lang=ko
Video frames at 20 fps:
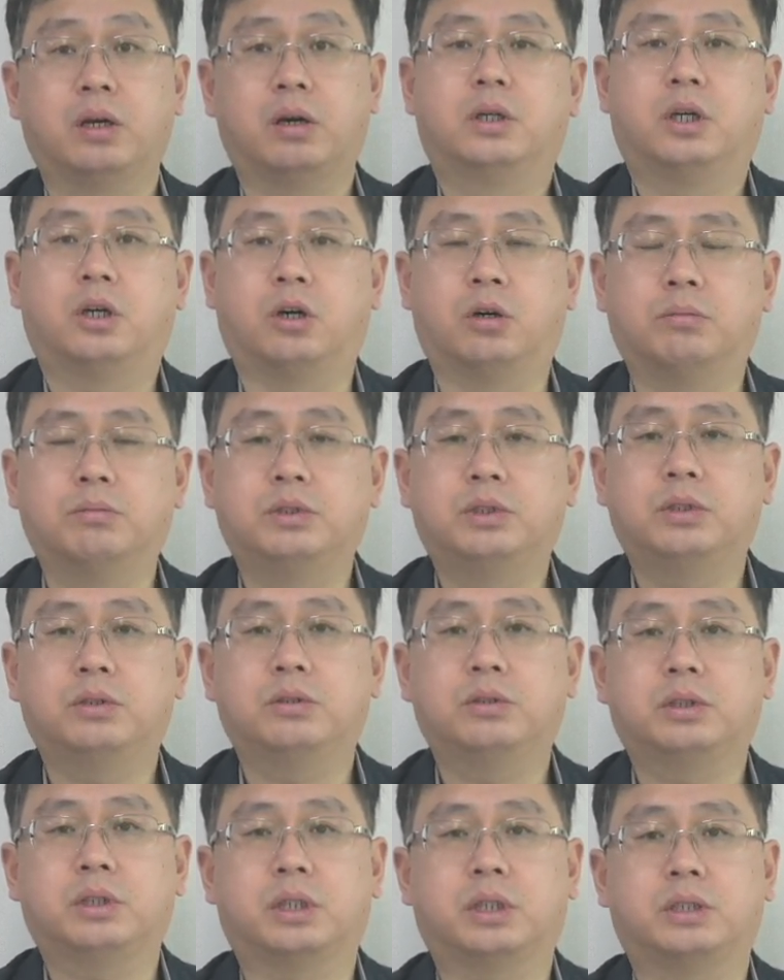
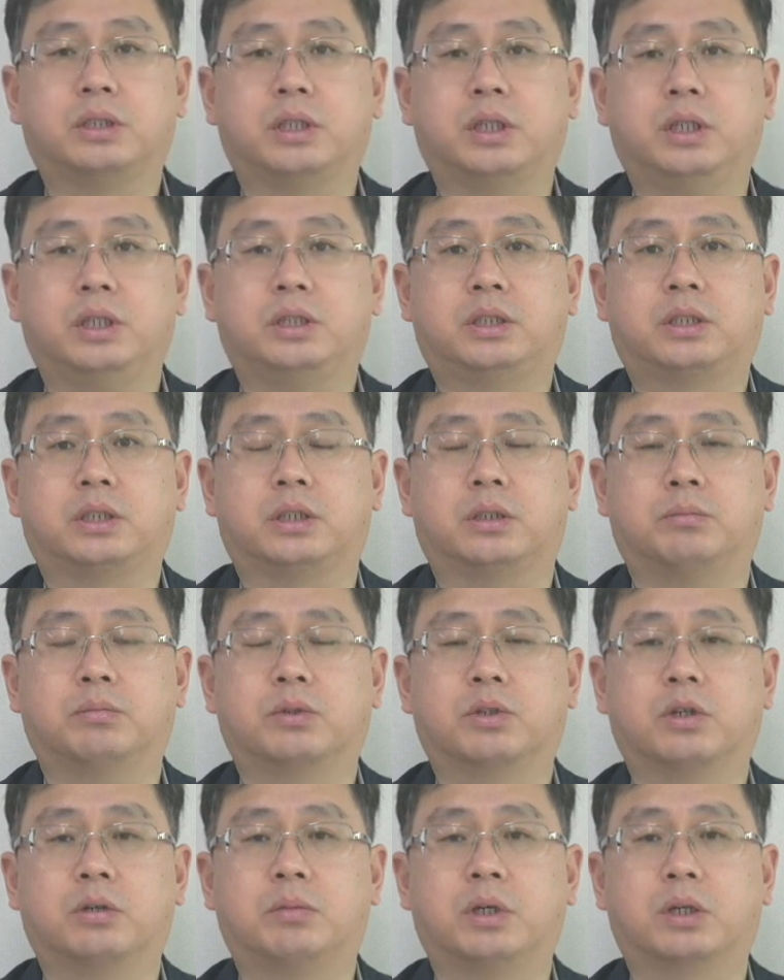엄청 자세히
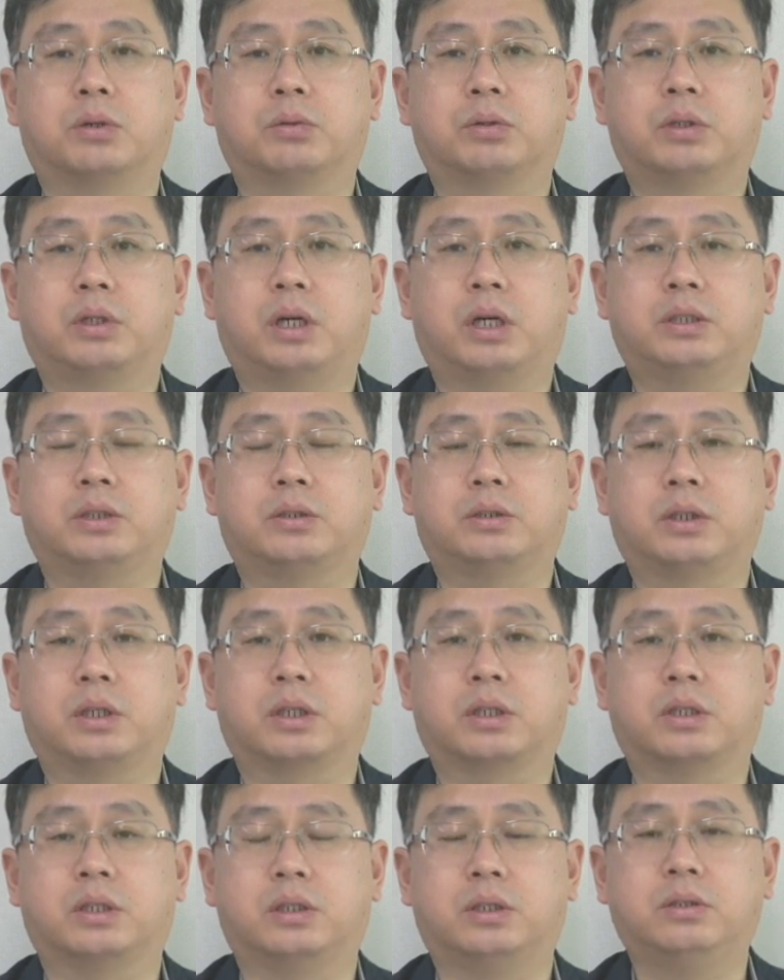점검하고
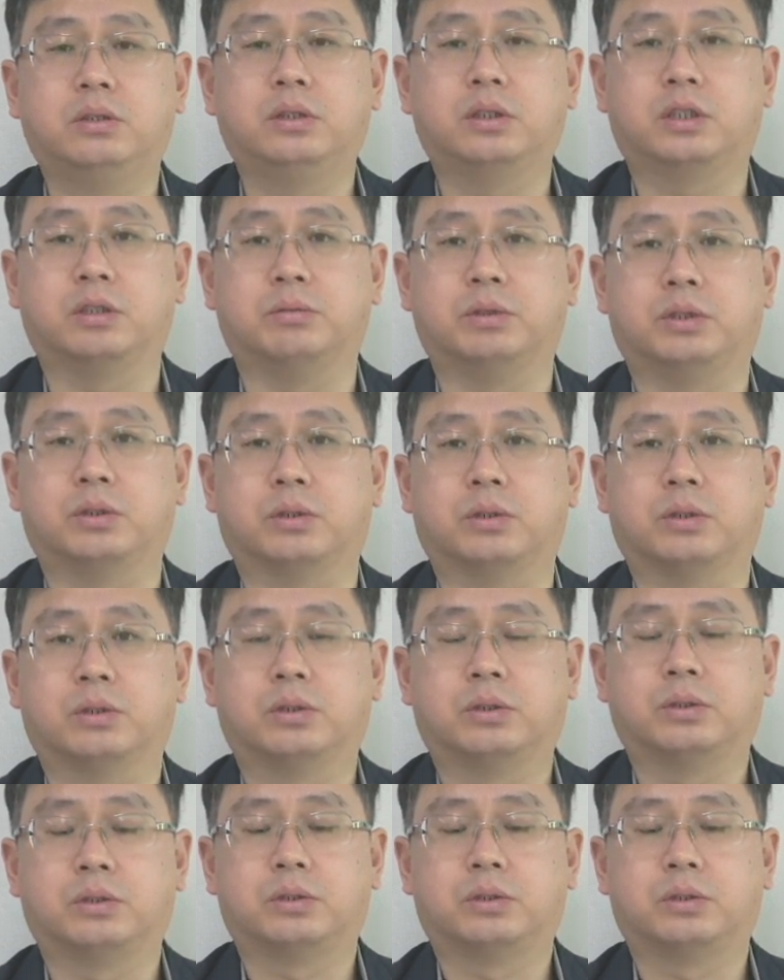따졌다 그런 느낌이죠.